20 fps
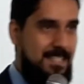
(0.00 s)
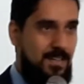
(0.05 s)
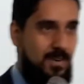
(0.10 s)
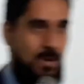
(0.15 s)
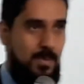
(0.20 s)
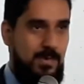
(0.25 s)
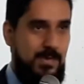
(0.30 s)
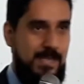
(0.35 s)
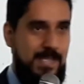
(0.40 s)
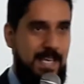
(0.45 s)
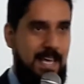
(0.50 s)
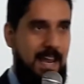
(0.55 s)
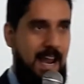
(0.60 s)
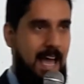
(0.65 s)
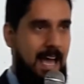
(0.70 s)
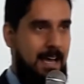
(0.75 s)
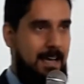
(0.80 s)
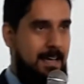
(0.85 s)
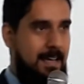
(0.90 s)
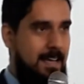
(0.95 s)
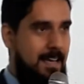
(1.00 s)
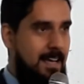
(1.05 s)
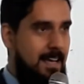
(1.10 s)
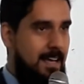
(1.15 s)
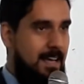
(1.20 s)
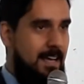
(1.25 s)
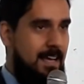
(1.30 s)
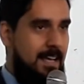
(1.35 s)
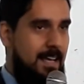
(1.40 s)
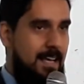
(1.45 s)
de como será,
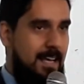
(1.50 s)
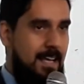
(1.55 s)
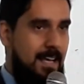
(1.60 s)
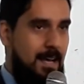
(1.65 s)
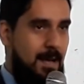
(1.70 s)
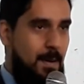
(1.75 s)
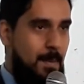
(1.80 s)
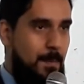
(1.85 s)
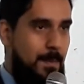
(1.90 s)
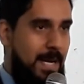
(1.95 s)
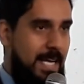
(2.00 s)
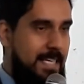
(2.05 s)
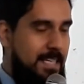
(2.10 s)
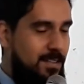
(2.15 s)
para